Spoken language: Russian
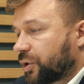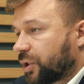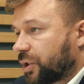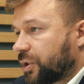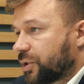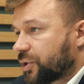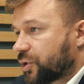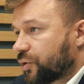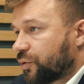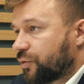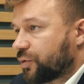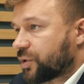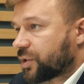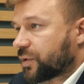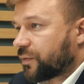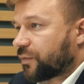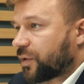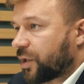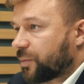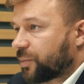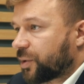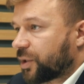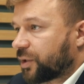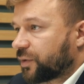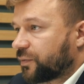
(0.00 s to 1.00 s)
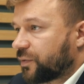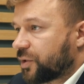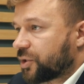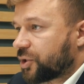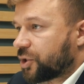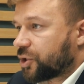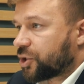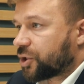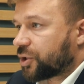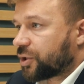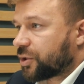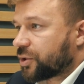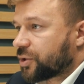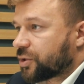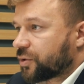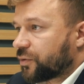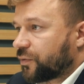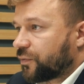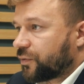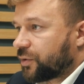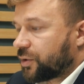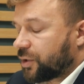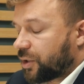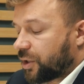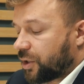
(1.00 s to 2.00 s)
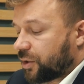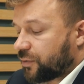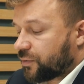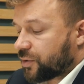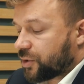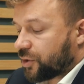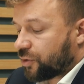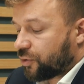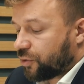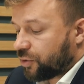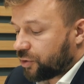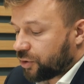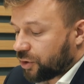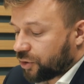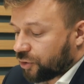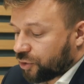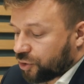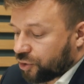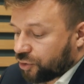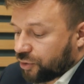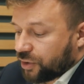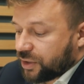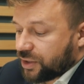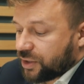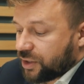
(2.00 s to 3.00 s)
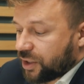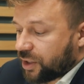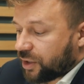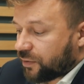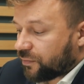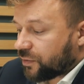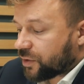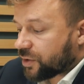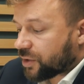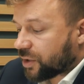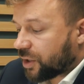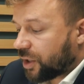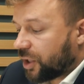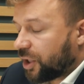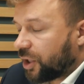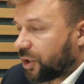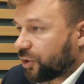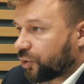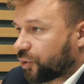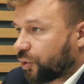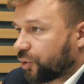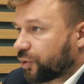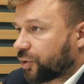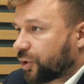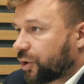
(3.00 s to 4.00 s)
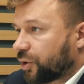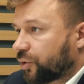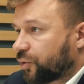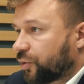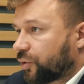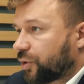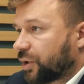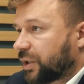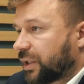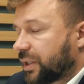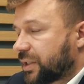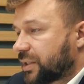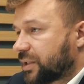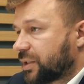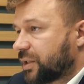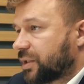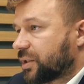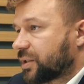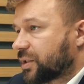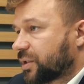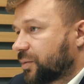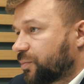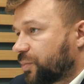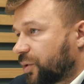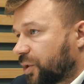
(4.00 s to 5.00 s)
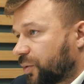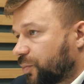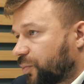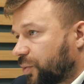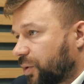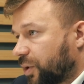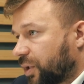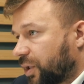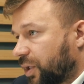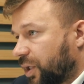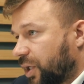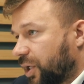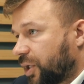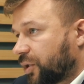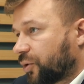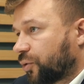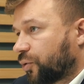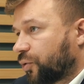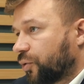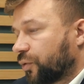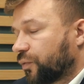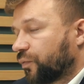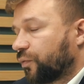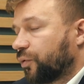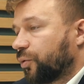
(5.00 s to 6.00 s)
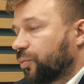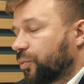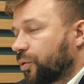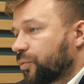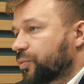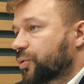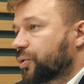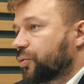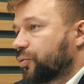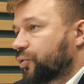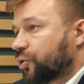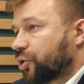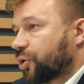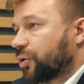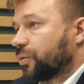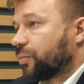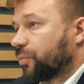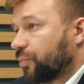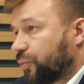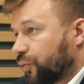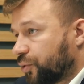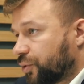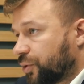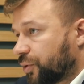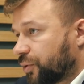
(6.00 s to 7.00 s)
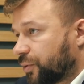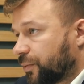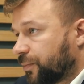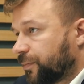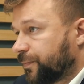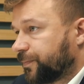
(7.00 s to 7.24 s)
он реализовывается в рамках 214 федерального закона, то, что сервис, тот, который гостиница предполагает, он в любом случае будет.